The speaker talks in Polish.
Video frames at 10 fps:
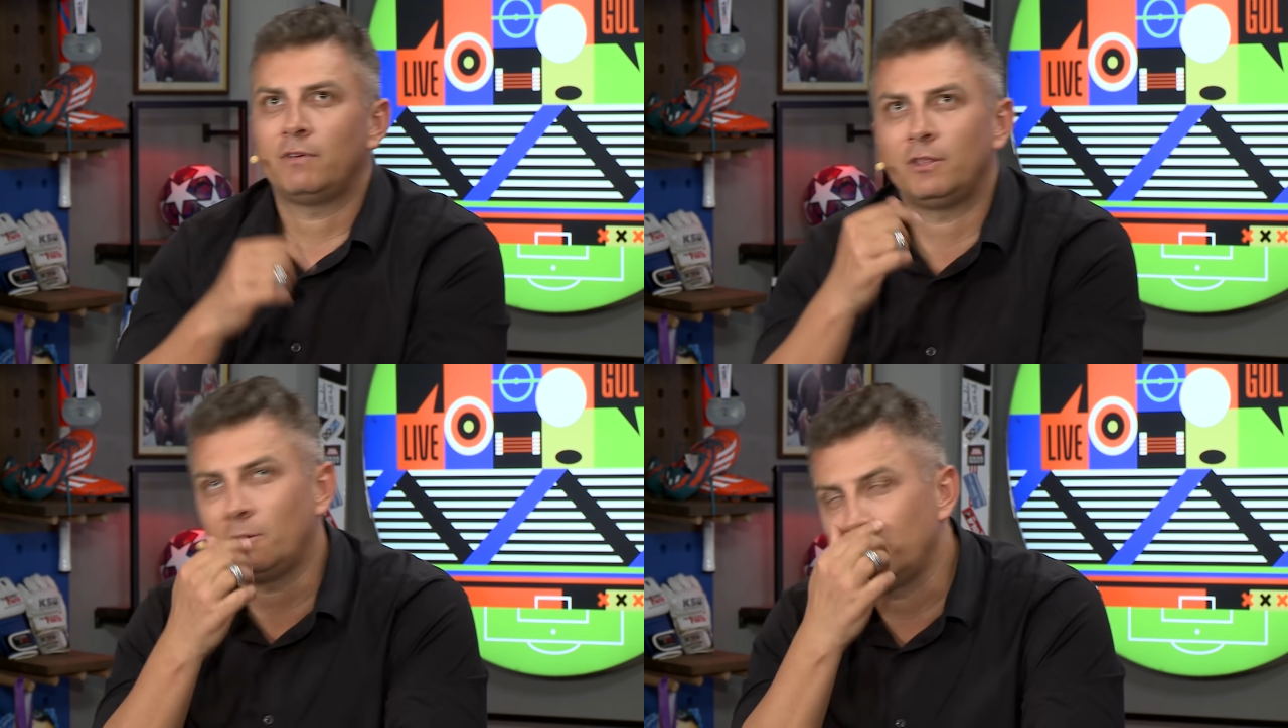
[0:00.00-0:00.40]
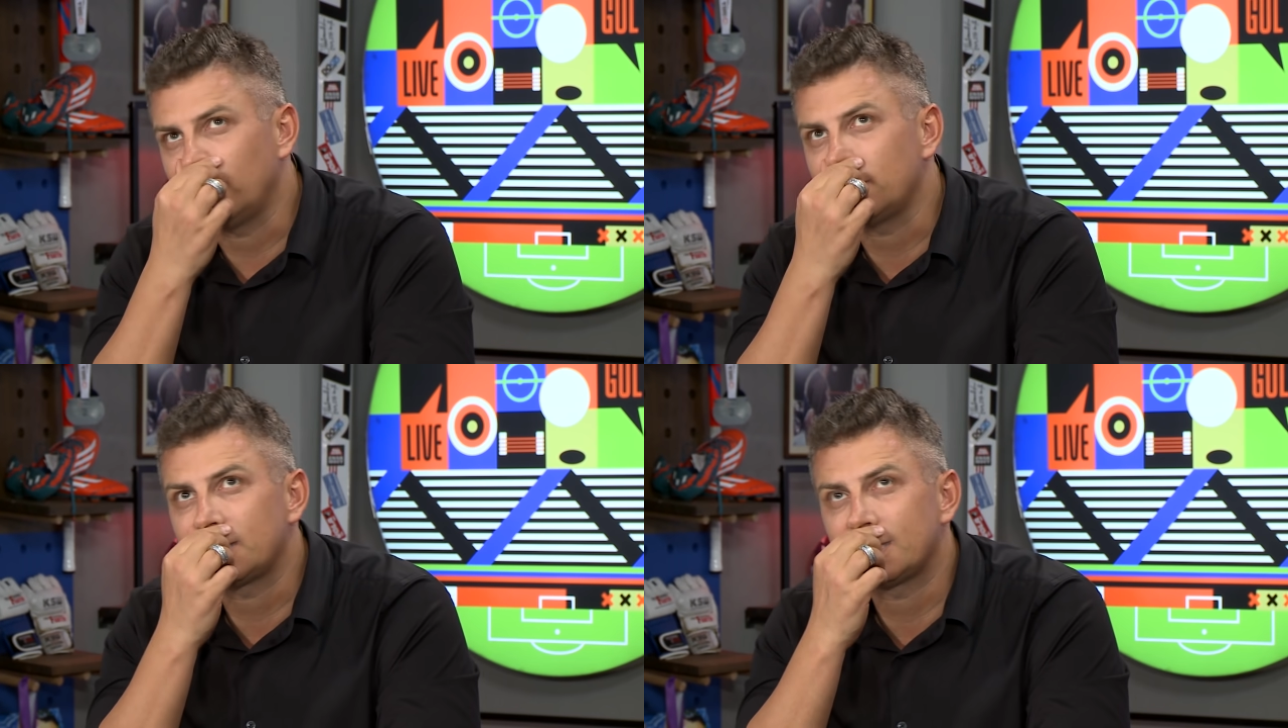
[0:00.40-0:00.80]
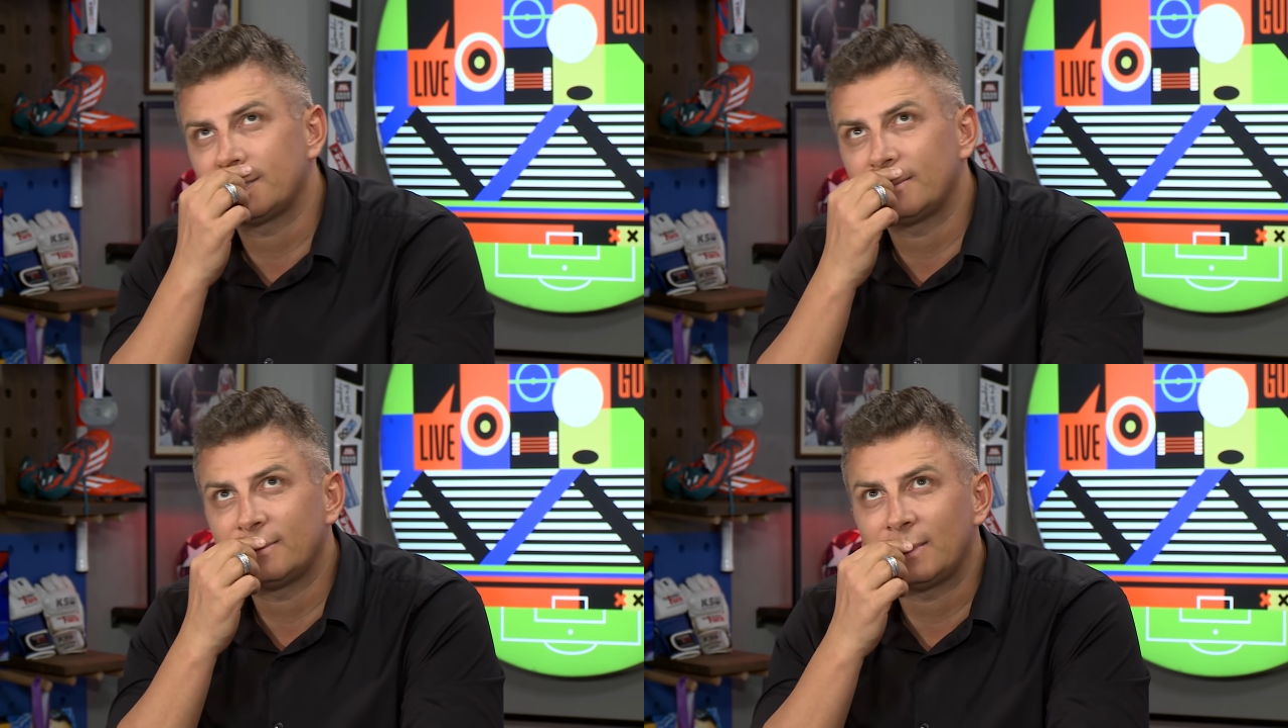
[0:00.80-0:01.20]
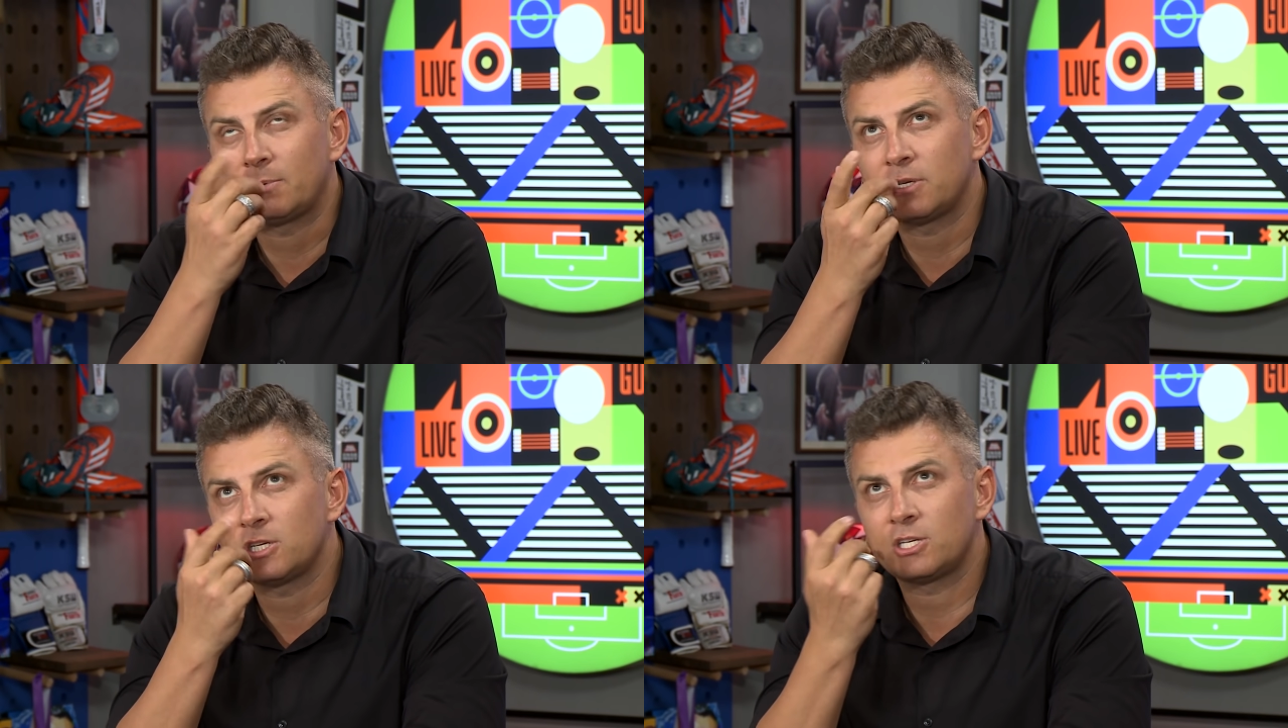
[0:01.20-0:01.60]
w jedną noc, y, jak
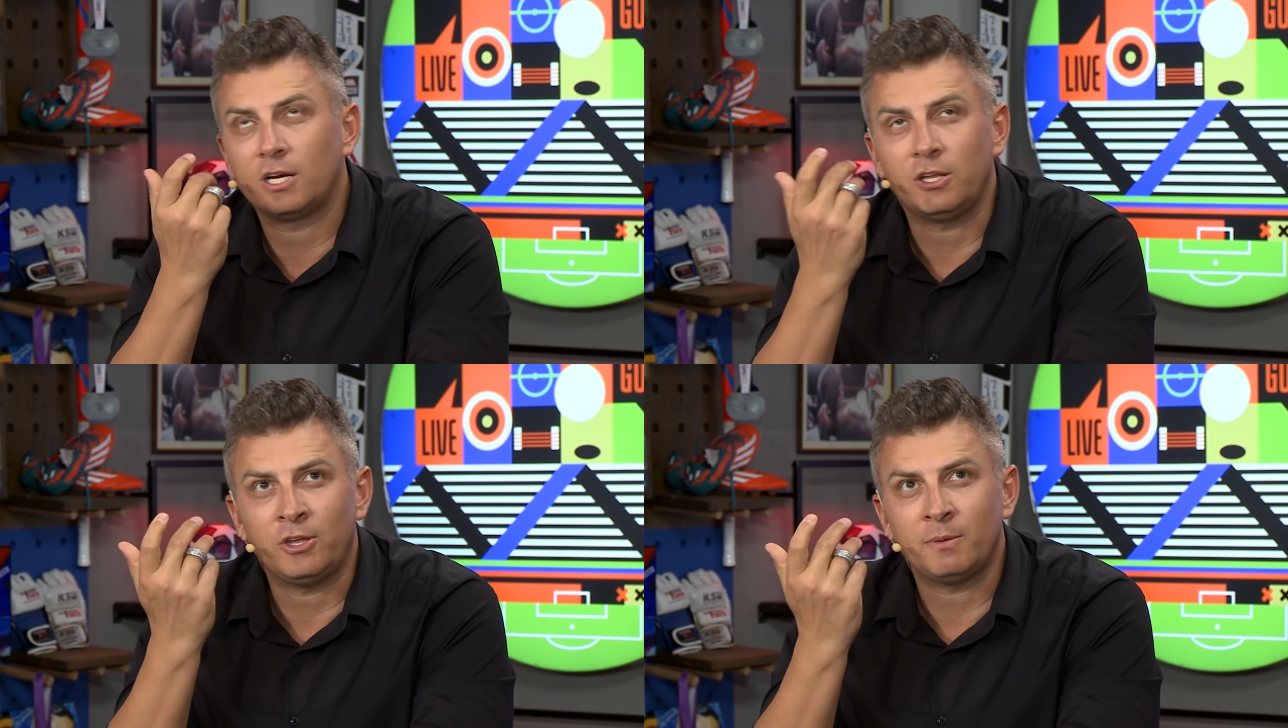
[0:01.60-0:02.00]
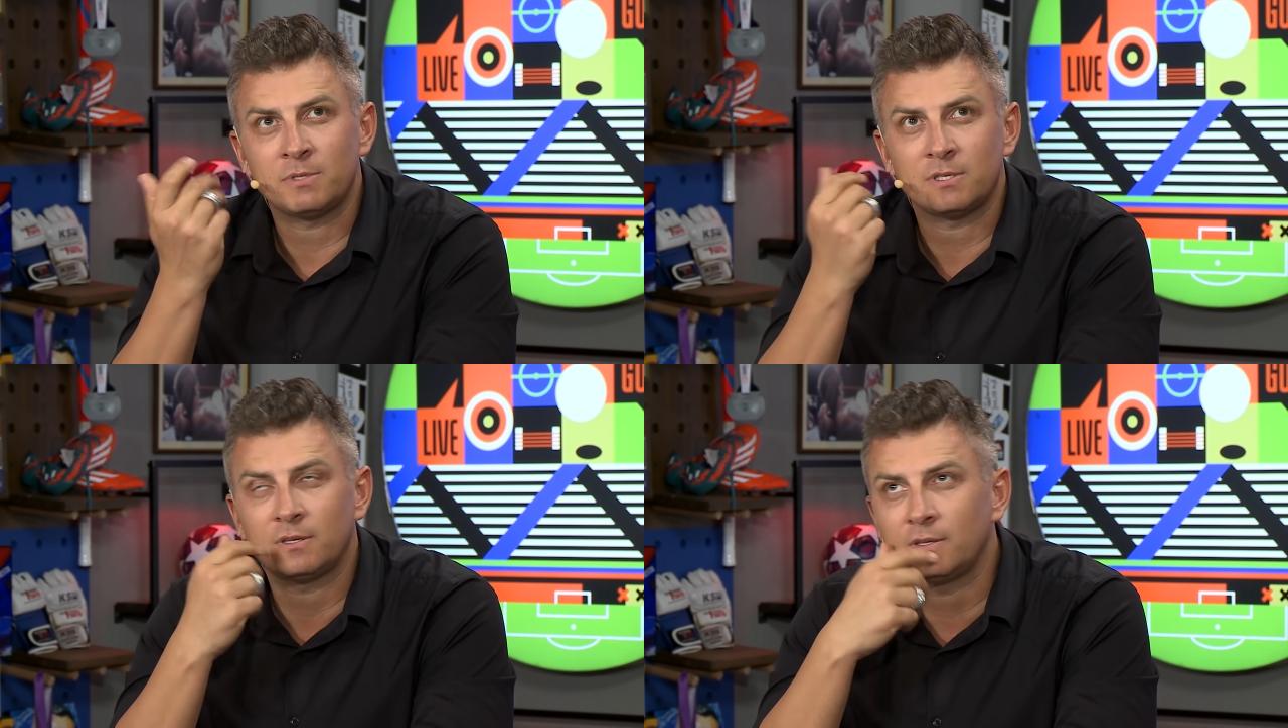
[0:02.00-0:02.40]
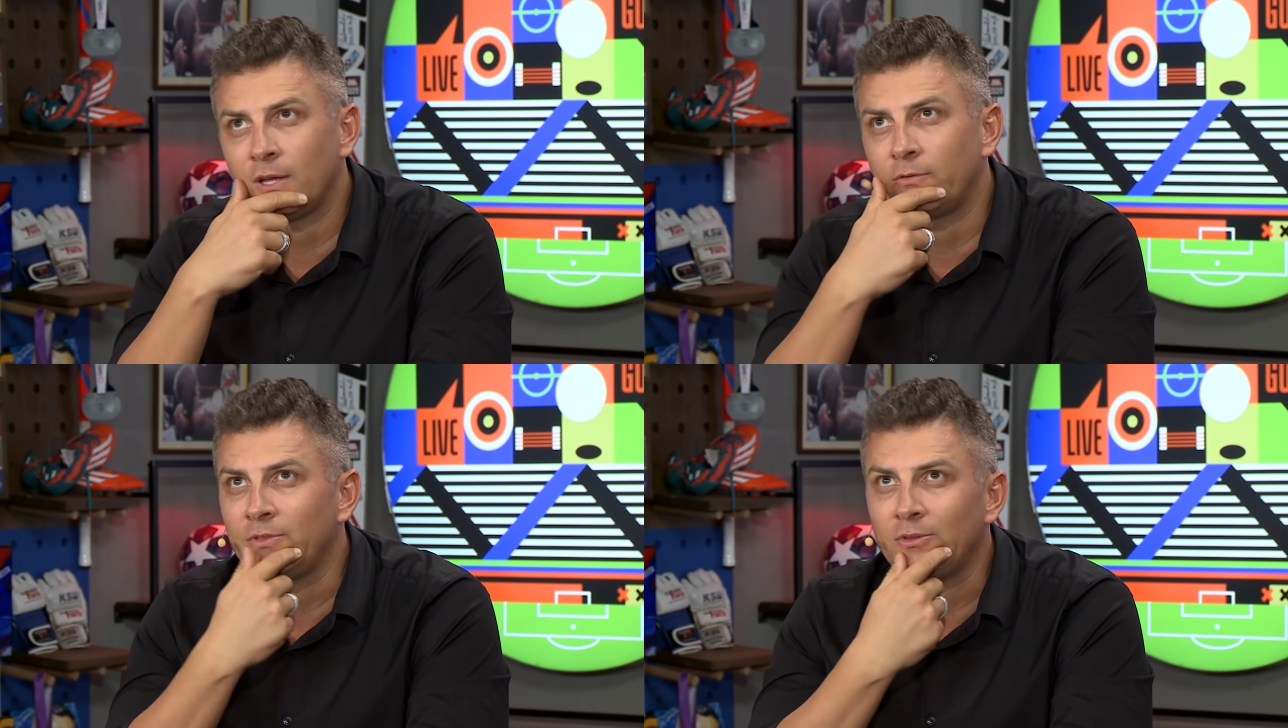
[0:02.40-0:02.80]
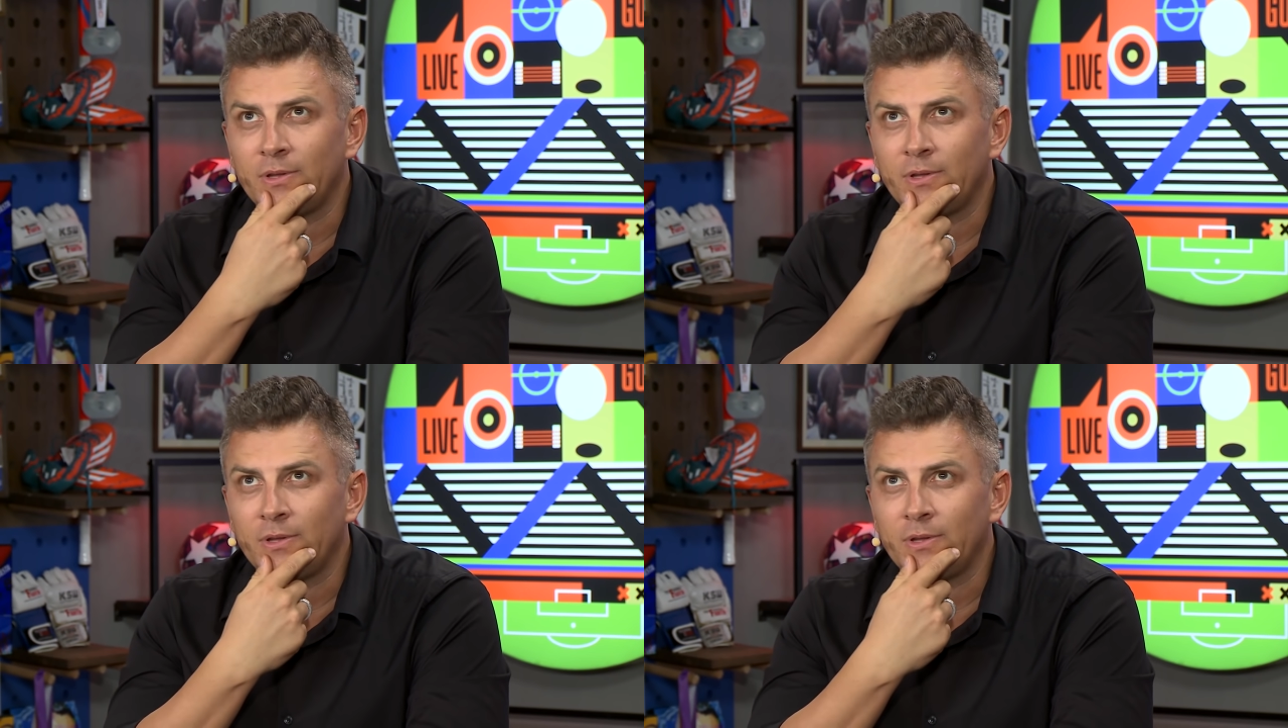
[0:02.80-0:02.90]
przyjeżdżali Niemcy. Co, ty byłeś,